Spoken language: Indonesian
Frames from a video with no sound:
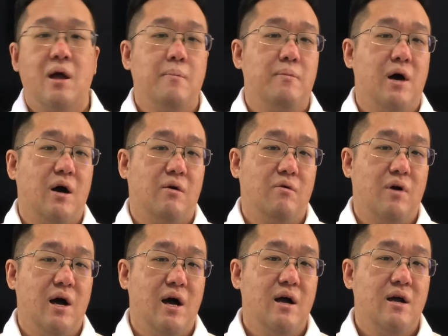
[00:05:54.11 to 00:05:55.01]

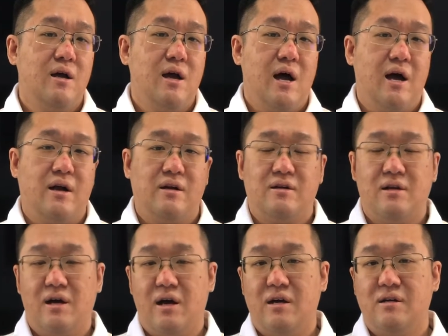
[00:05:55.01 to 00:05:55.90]
bahwa
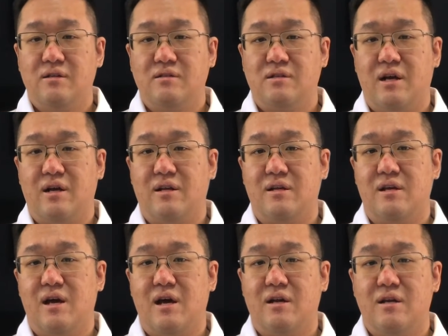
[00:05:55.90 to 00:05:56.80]
ada
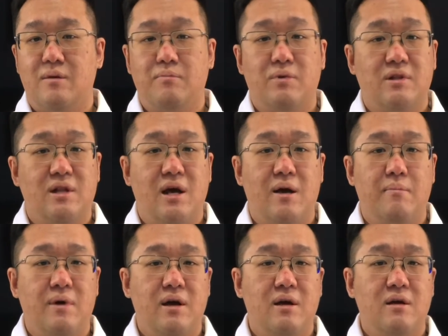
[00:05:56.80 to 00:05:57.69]
serian yang
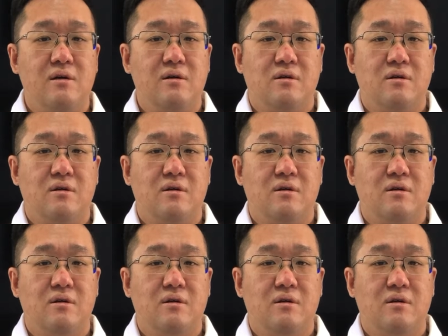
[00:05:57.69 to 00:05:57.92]
bernama